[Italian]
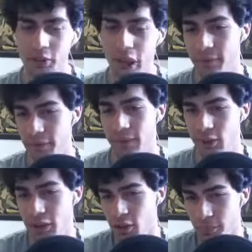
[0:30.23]
cioè, devo,
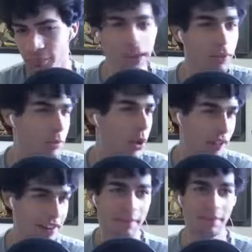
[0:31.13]
io mi devo
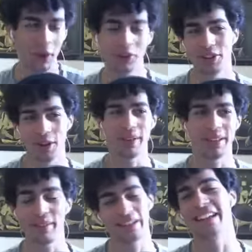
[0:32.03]
muovere
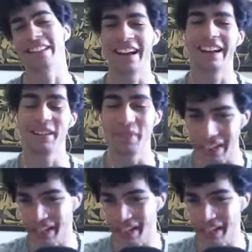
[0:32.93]
oggettivamente perché è tardi, perché